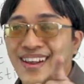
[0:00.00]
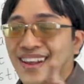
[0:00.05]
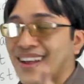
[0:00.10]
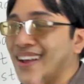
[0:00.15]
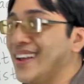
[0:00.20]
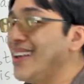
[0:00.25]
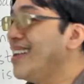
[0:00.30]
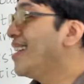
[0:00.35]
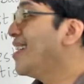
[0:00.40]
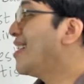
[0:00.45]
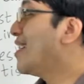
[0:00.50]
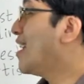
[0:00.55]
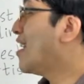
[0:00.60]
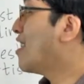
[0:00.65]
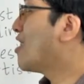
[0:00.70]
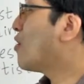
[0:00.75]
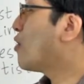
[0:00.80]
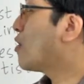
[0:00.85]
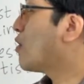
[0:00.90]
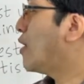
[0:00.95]
Ya, jadi
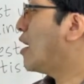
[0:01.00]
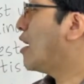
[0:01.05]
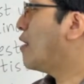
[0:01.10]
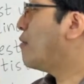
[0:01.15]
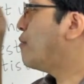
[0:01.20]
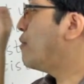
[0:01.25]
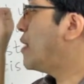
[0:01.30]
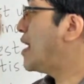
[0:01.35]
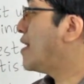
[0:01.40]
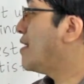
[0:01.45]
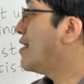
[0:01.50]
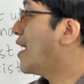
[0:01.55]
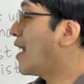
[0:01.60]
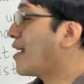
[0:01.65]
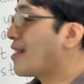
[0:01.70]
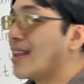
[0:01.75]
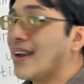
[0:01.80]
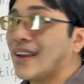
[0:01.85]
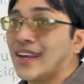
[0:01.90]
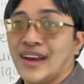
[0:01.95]
teman-teman lebih
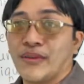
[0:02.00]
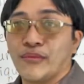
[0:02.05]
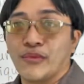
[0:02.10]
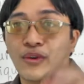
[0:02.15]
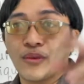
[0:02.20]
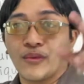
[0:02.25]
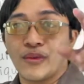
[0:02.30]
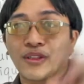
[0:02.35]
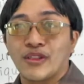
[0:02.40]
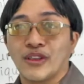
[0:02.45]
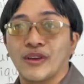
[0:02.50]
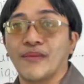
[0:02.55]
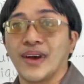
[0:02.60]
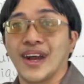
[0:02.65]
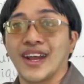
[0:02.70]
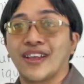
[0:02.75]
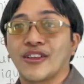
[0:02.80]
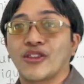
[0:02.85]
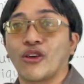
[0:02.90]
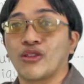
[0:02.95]
jelas lagi. Yang belum nonton
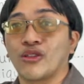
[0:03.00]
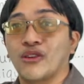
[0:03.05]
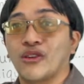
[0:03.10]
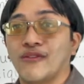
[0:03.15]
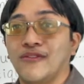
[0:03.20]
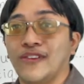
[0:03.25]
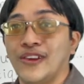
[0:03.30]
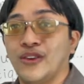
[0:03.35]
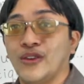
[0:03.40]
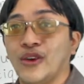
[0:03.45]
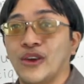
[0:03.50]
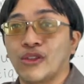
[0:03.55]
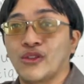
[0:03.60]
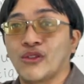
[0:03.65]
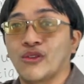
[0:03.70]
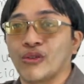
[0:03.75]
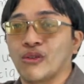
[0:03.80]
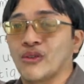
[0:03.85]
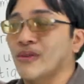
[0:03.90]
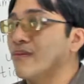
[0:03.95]
makanya tonton video
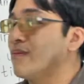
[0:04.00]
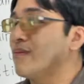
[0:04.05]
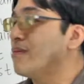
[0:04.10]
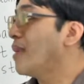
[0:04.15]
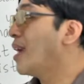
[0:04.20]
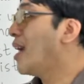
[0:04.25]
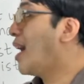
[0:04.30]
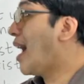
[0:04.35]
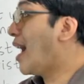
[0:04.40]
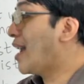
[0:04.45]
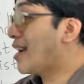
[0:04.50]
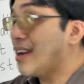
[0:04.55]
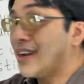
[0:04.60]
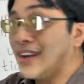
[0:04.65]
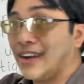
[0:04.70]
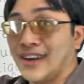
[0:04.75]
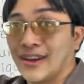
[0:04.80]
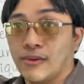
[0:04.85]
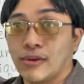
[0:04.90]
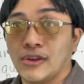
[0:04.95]
itu tuh. Ada
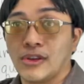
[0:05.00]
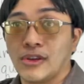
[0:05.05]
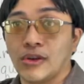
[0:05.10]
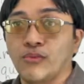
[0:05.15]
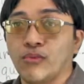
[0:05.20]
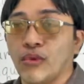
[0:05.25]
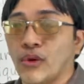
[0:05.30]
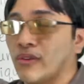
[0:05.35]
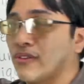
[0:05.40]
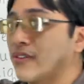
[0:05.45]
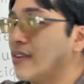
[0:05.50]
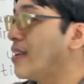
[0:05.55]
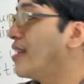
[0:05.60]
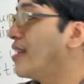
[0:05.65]
di description box.